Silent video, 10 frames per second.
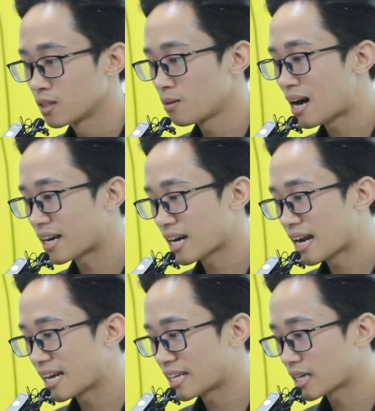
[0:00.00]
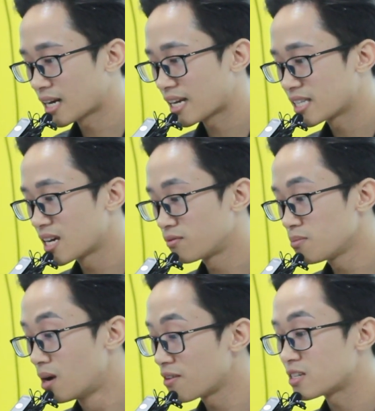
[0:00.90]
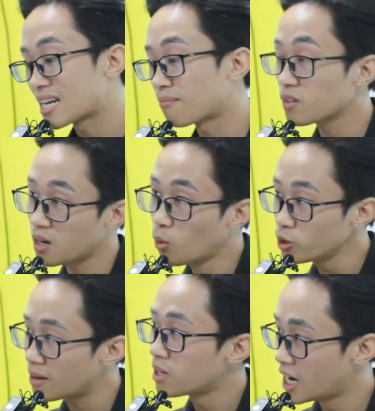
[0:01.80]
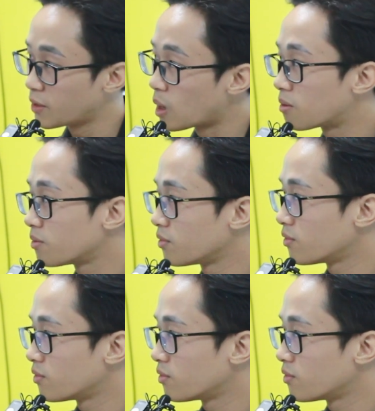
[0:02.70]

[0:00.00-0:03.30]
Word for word: các bạn cái này cái này nhân với 10 tức là 400 người đúng không